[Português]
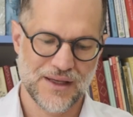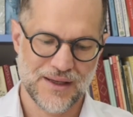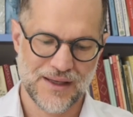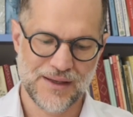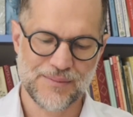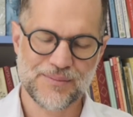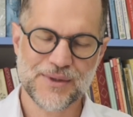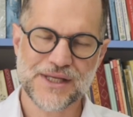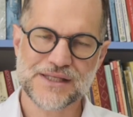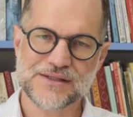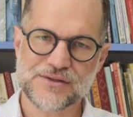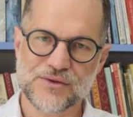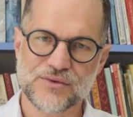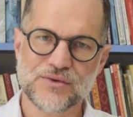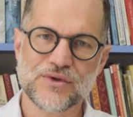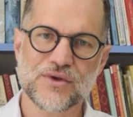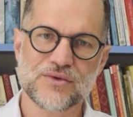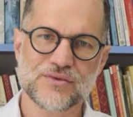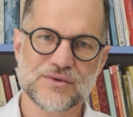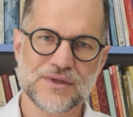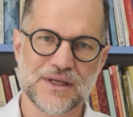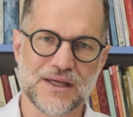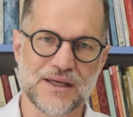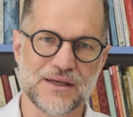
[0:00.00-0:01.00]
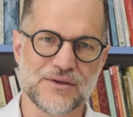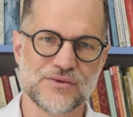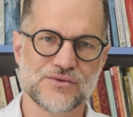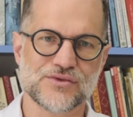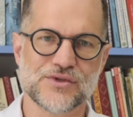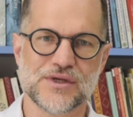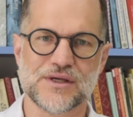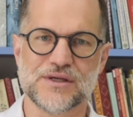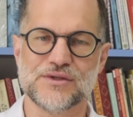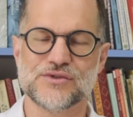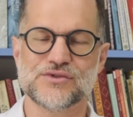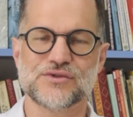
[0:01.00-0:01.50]
A impressão que eu tenho,
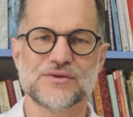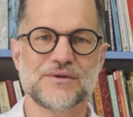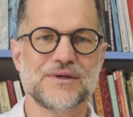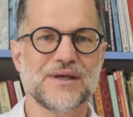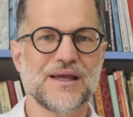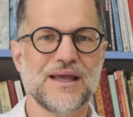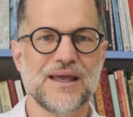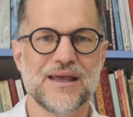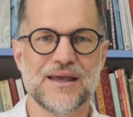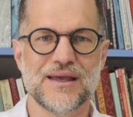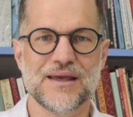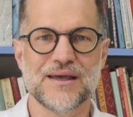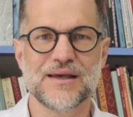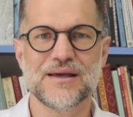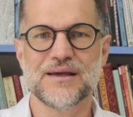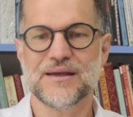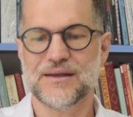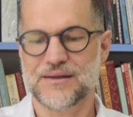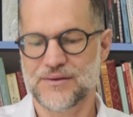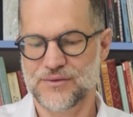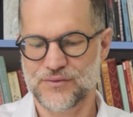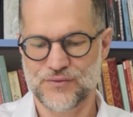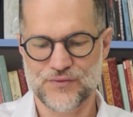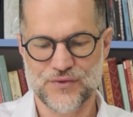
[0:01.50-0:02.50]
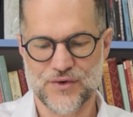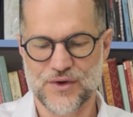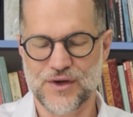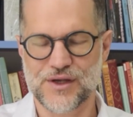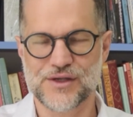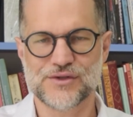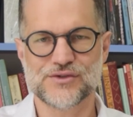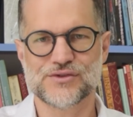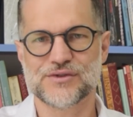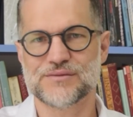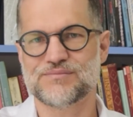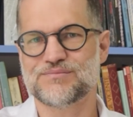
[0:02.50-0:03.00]
gente, é o
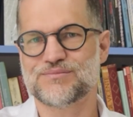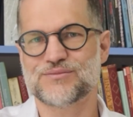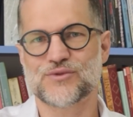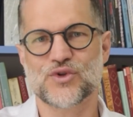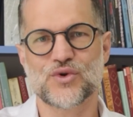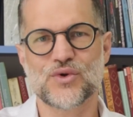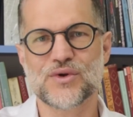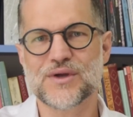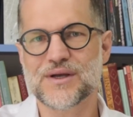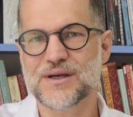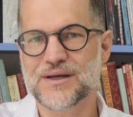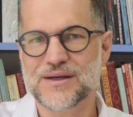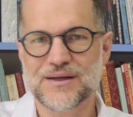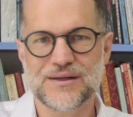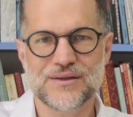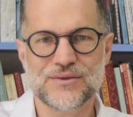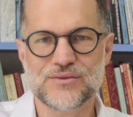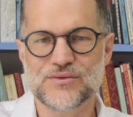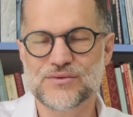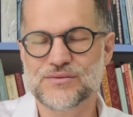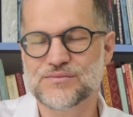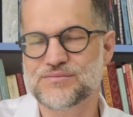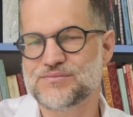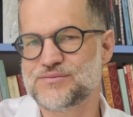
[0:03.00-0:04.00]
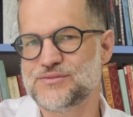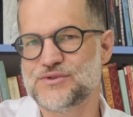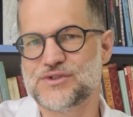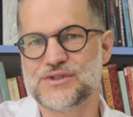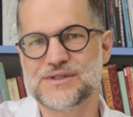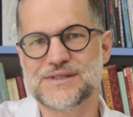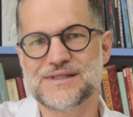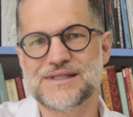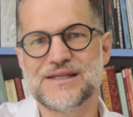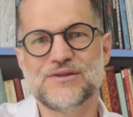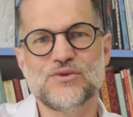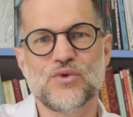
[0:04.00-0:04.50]
Freud trocando
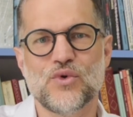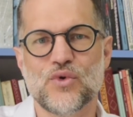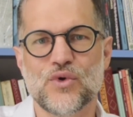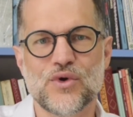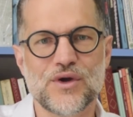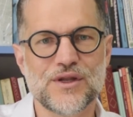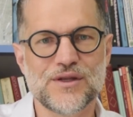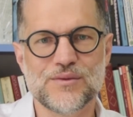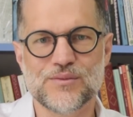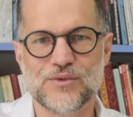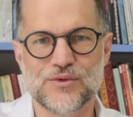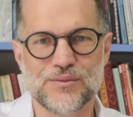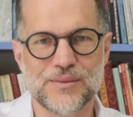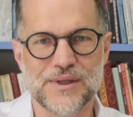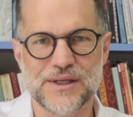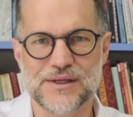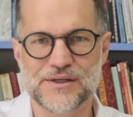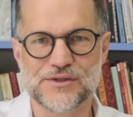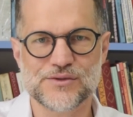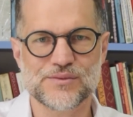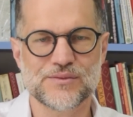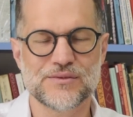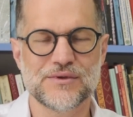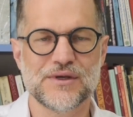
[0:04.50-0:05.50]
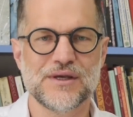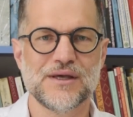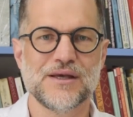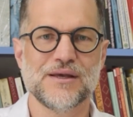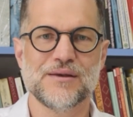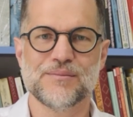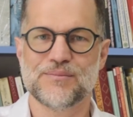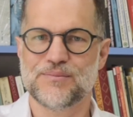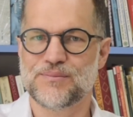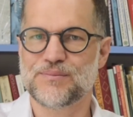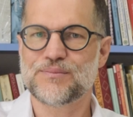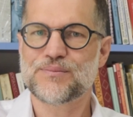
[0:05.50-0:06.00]
de sinônimo mesmo
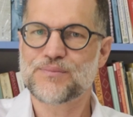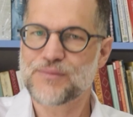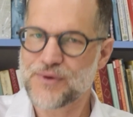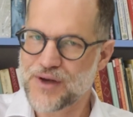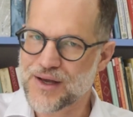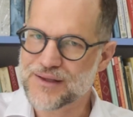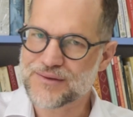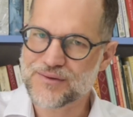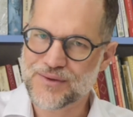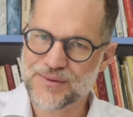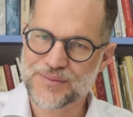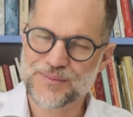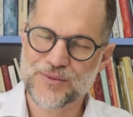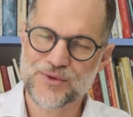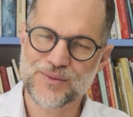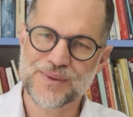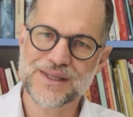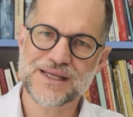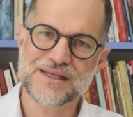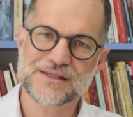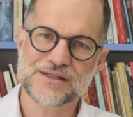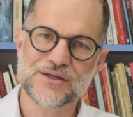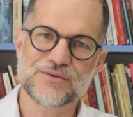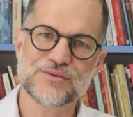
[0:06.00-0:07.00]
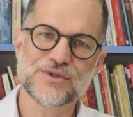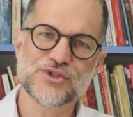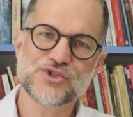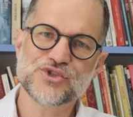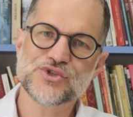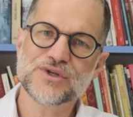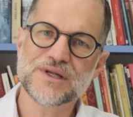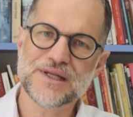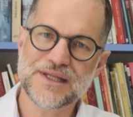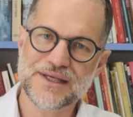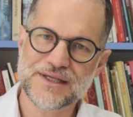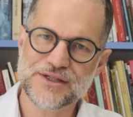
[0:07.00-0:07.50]
por uma questão
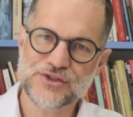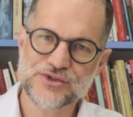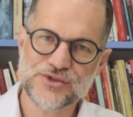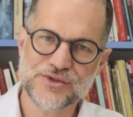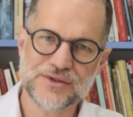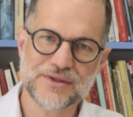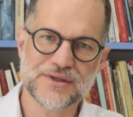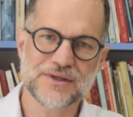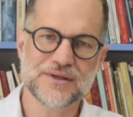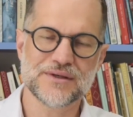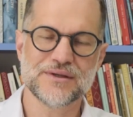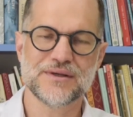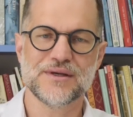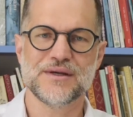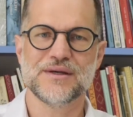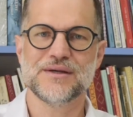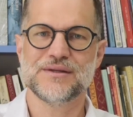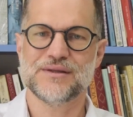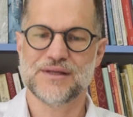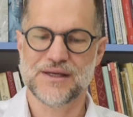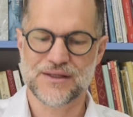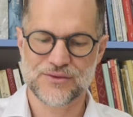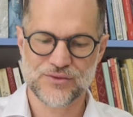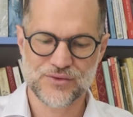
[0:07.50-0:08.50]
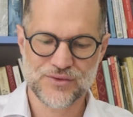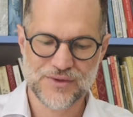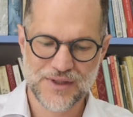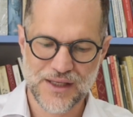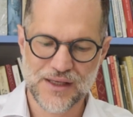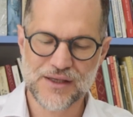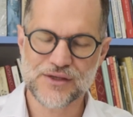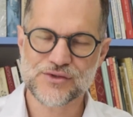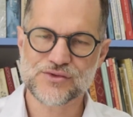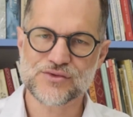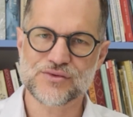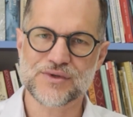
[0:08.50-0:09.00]
estilística né, do
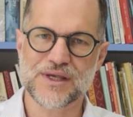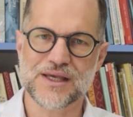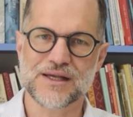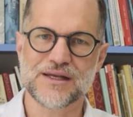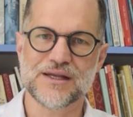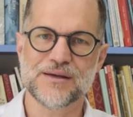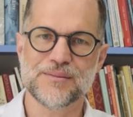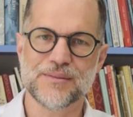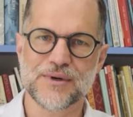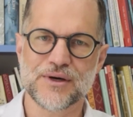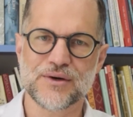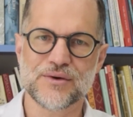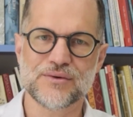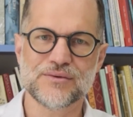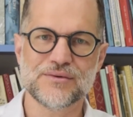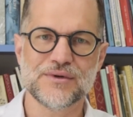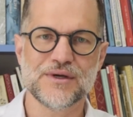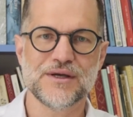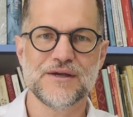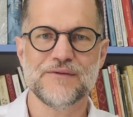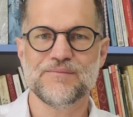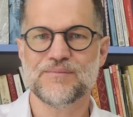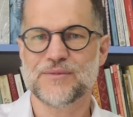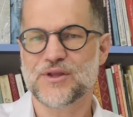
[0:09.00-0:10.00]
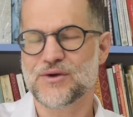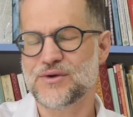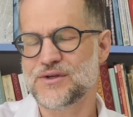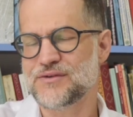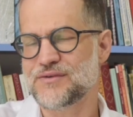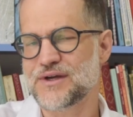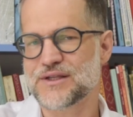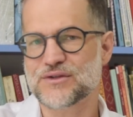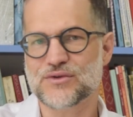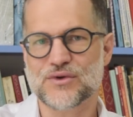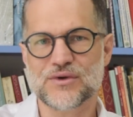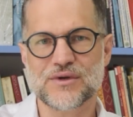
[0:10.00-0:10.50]
texto em alemão. Então ele
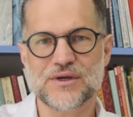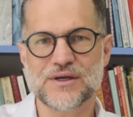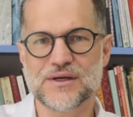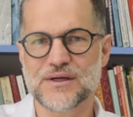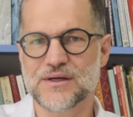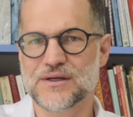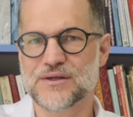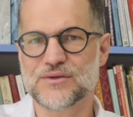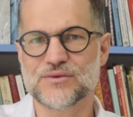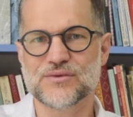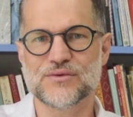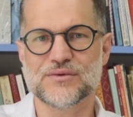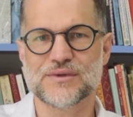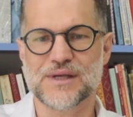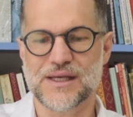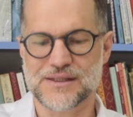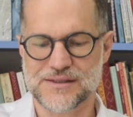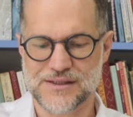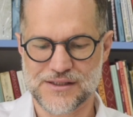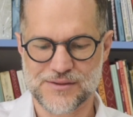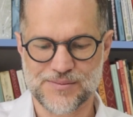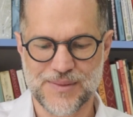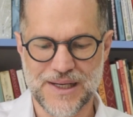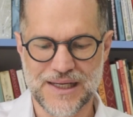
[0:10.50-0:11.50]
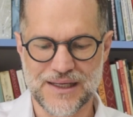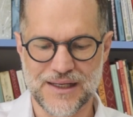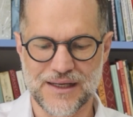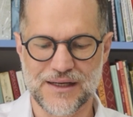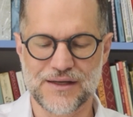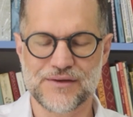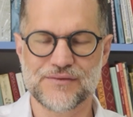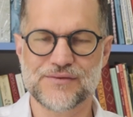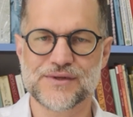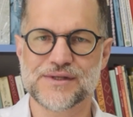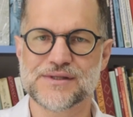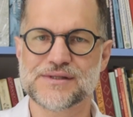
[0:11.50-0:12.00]
vai trocando essas
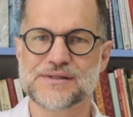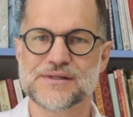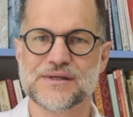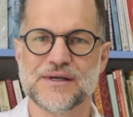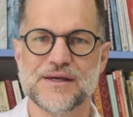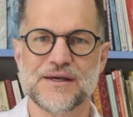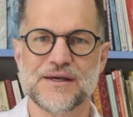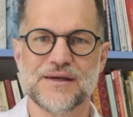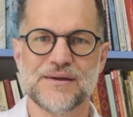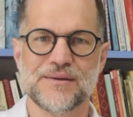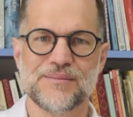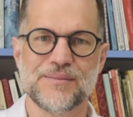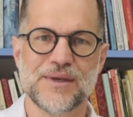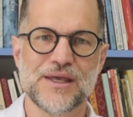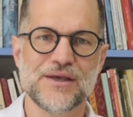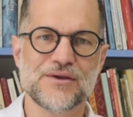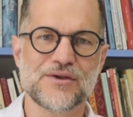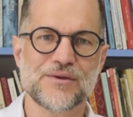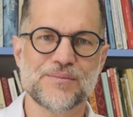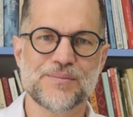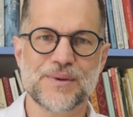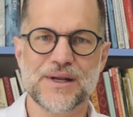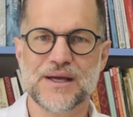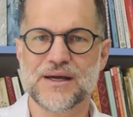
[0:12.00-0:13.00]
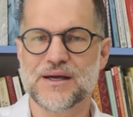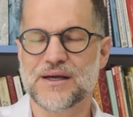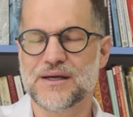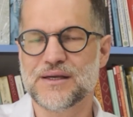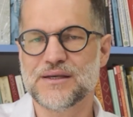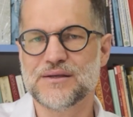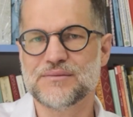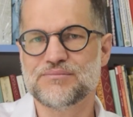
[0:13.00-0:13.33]
palavras meio que para